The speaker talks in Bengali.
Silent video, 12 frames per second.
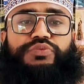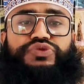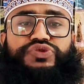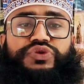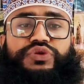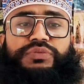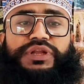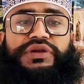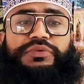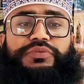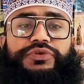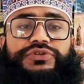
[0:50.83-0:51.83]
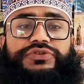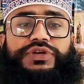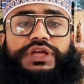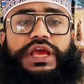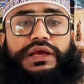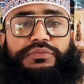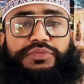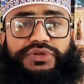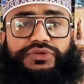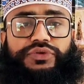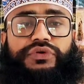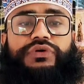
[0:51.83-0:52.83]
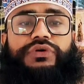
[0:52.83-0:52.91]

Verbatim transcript: মুসলমানের পরিচয় একমাত্র